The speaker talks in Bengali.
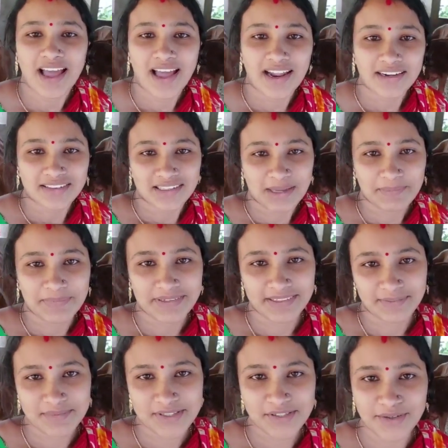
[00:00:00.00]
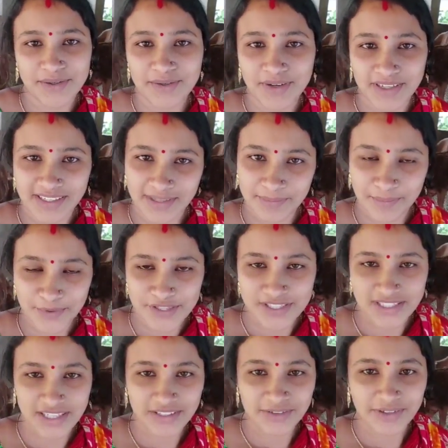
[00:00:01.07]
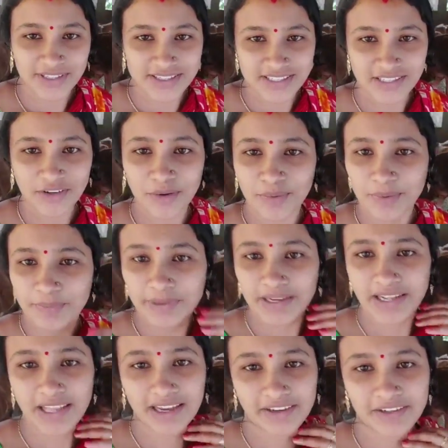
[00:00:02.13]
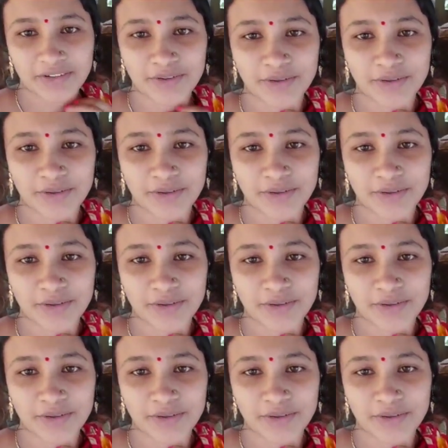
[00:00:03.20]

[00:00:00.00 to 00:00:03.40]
আর তারপরে আমি গরু ঘরটা পরিষ্কার করেছি গোবর ফেলে এখন